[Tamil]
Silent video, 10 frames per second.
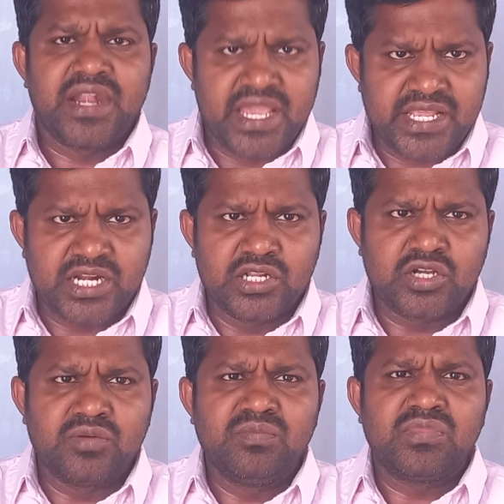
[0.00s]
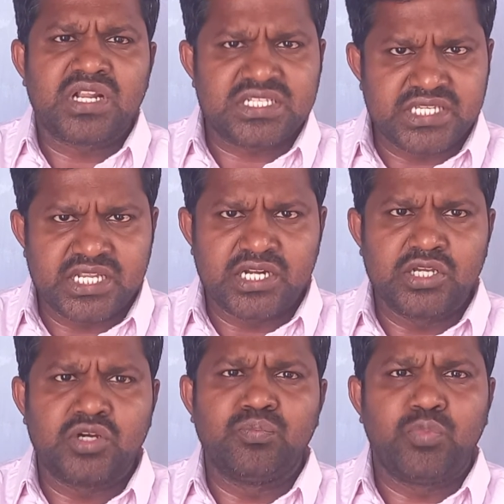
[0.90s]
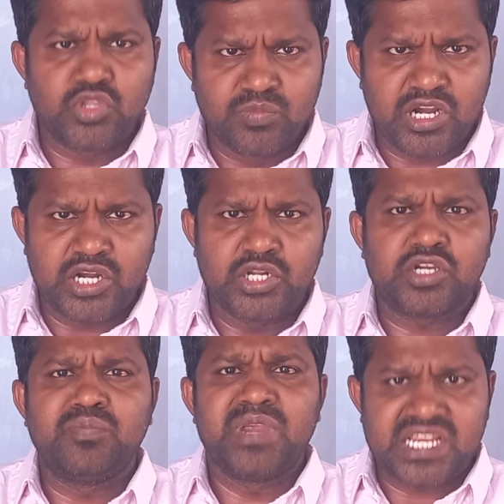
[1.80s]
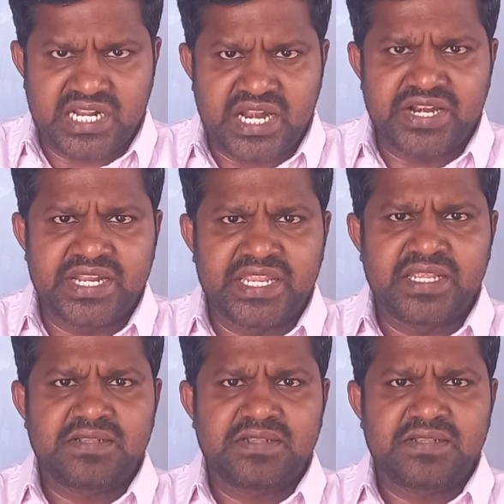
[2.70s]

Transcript: நேயர்களுக்கும் ரசிகர்களுக்கும் பொதுமக்களுக்கும் மிக்க நன்றி